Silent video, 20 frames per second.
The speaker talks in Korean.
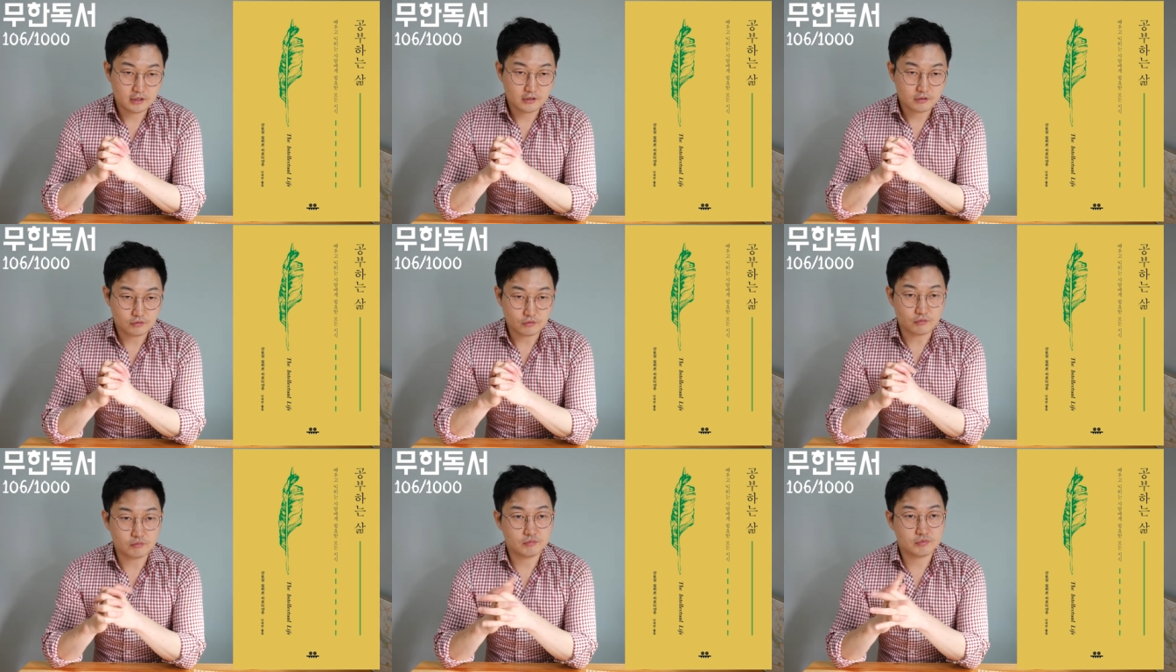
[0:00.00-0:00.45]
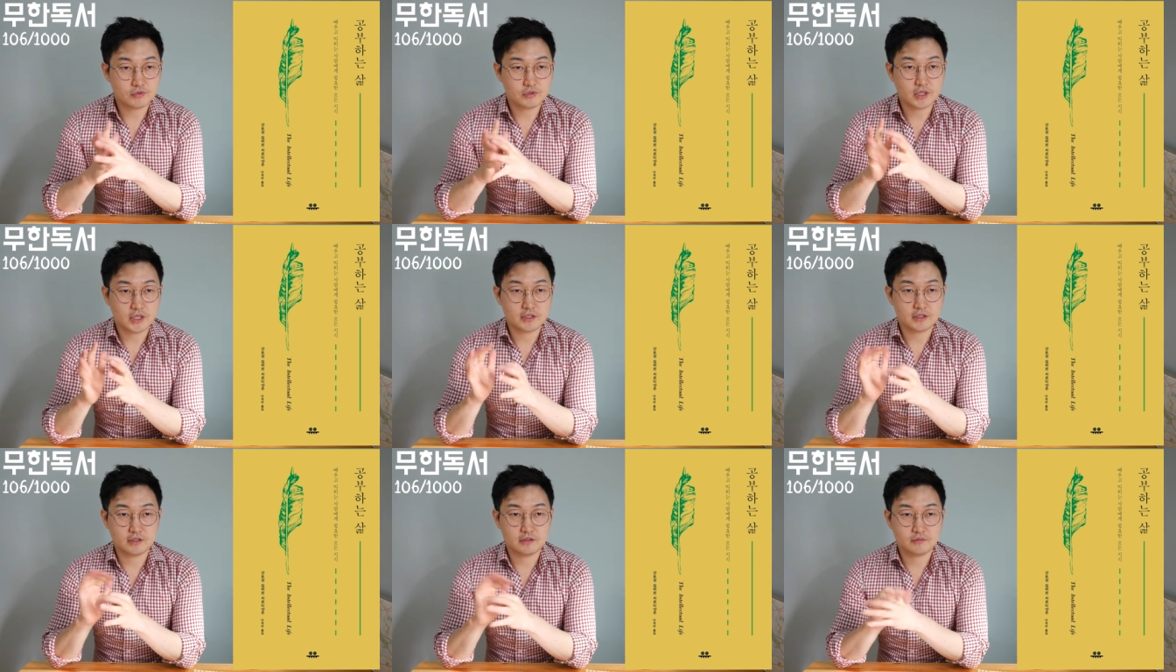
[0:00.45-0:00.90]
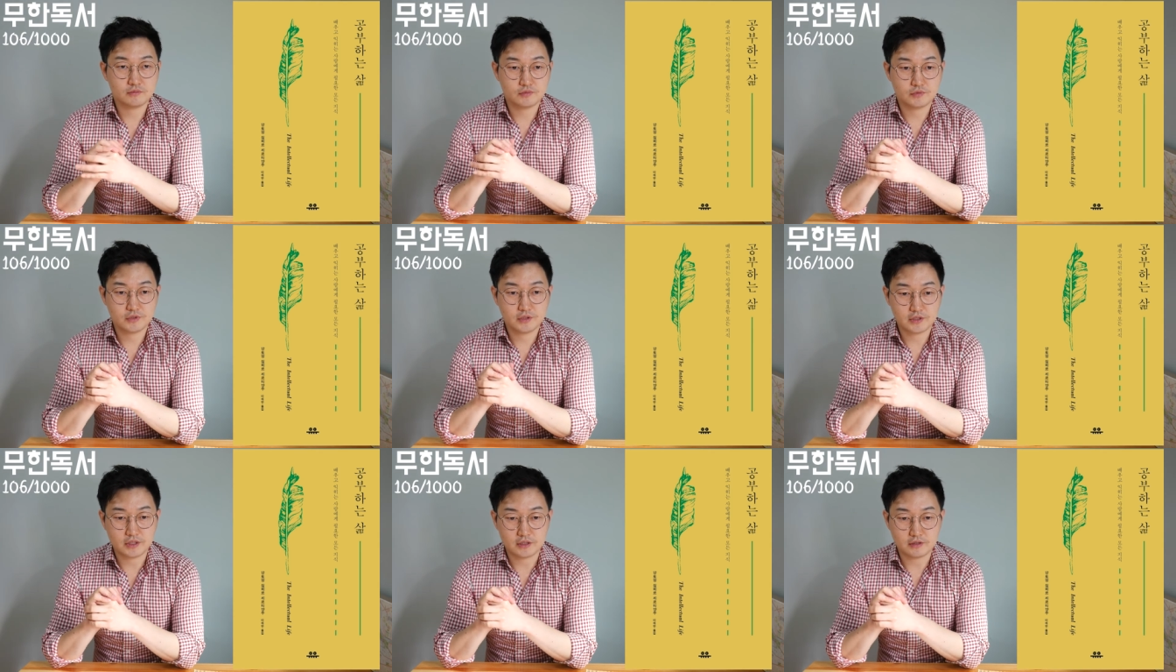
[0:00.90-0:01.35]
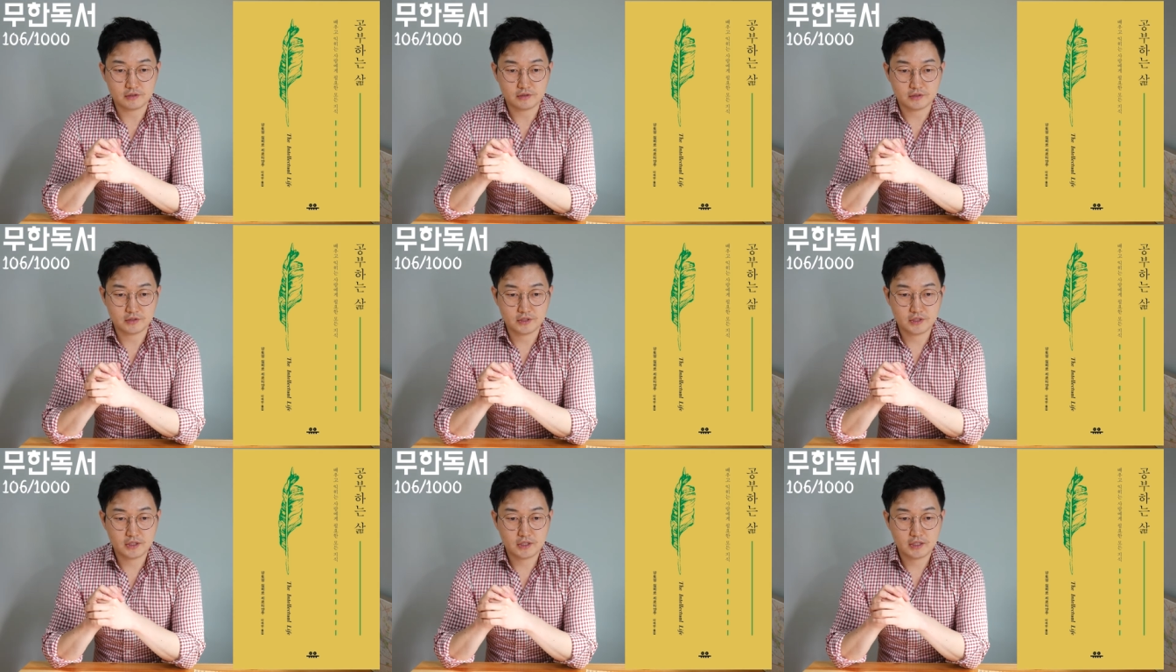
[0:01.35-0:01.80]
공부를 하시는
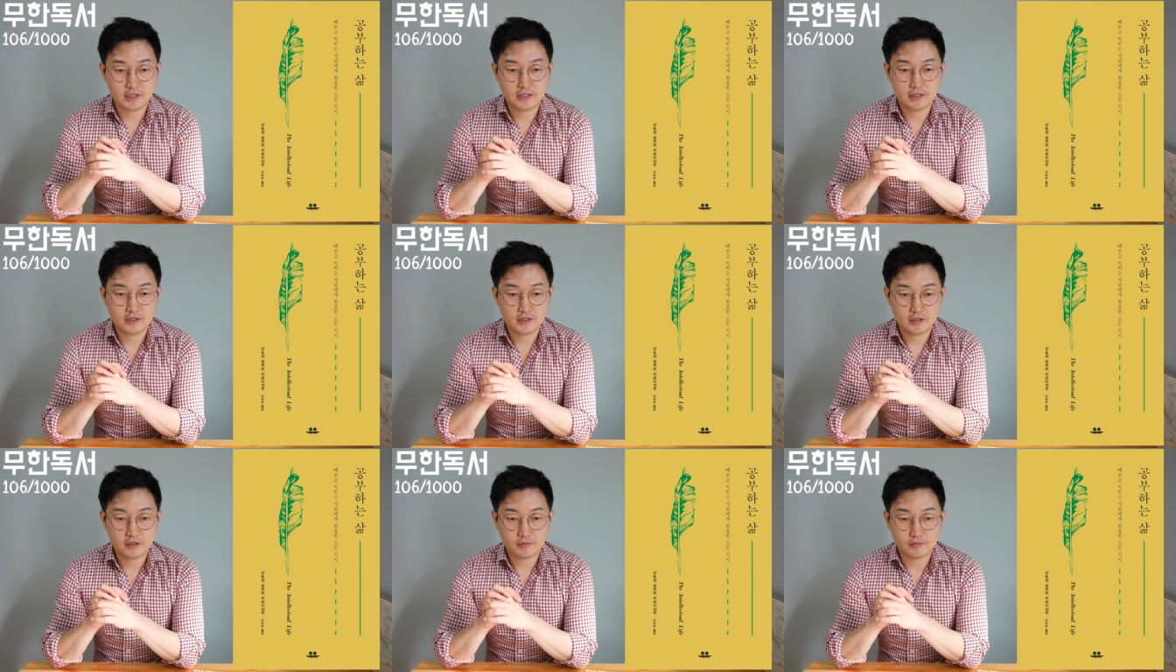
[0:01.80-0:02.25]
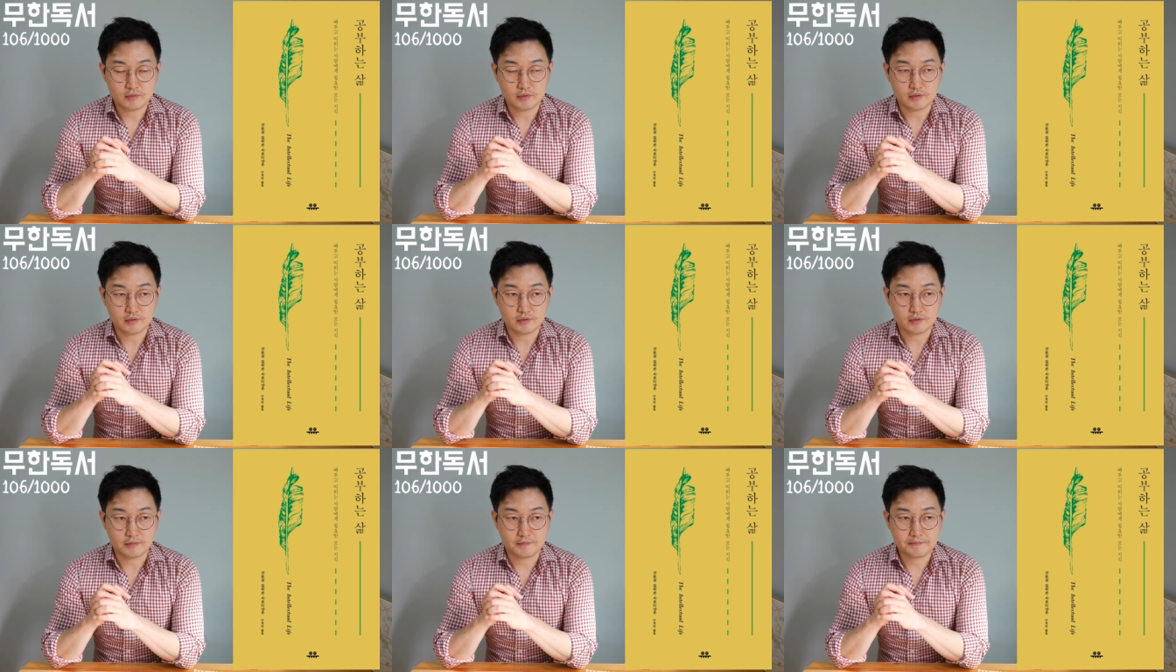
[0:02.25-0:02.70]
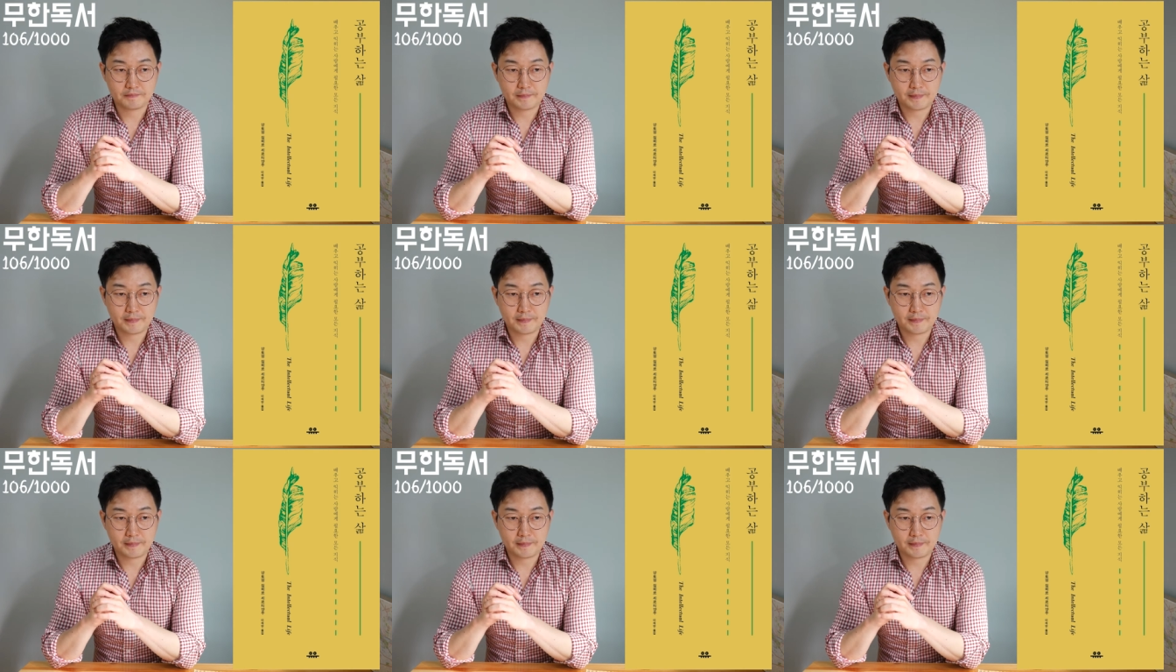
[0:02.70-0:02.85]
분이라든지, 어,